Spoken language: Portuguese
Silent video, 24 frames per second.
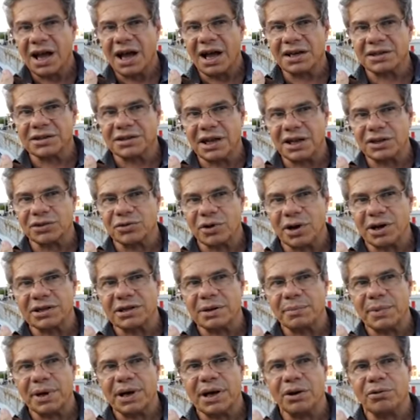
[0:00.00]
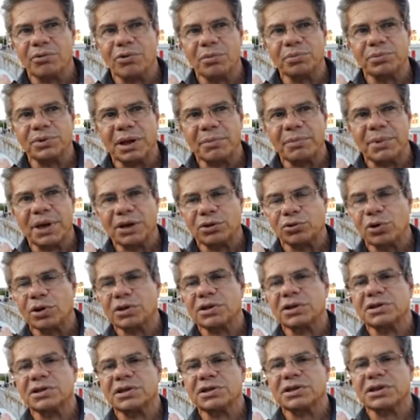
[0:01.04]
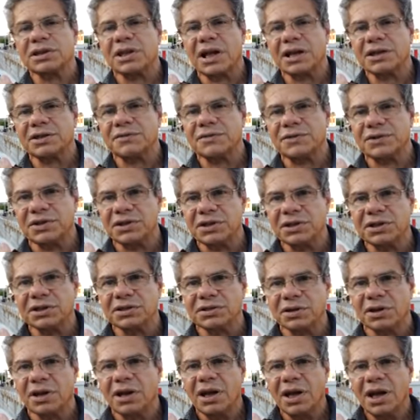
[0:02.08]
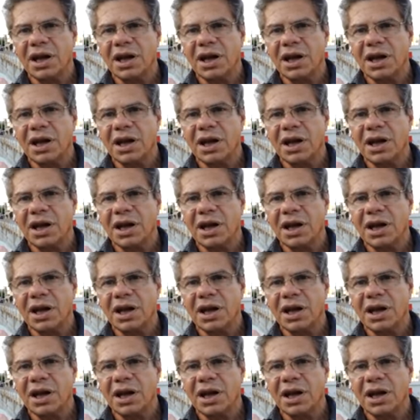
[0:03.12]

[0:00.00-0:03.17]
às 10 horas da manhã, como também em todas as cidades vizinhas,